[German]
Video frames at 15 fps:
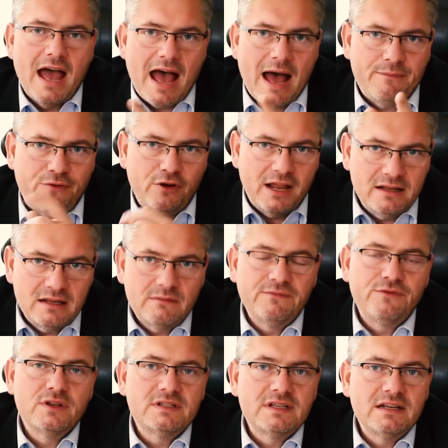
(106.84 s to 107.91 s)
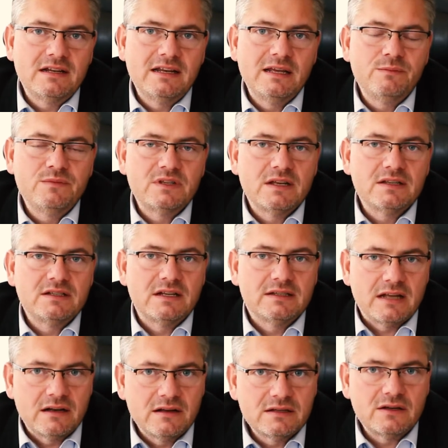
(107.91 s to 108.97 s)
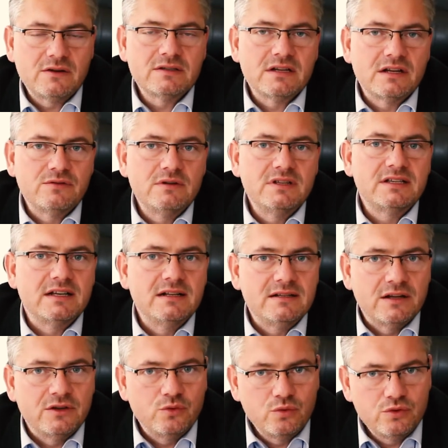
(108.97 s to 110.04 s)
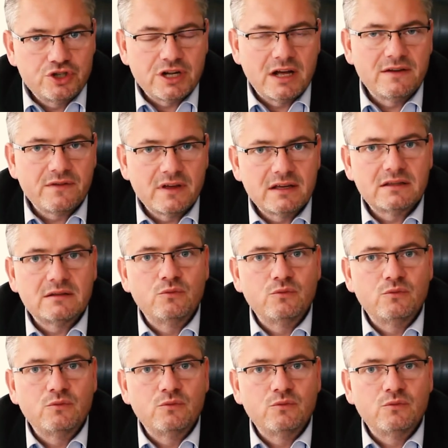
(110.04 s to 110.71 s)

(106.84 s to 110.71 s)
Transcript: Ab vollendeten 14. Lebensjahr sieht das anders aus. Natürlich gilt dann Jugendstrafrecht.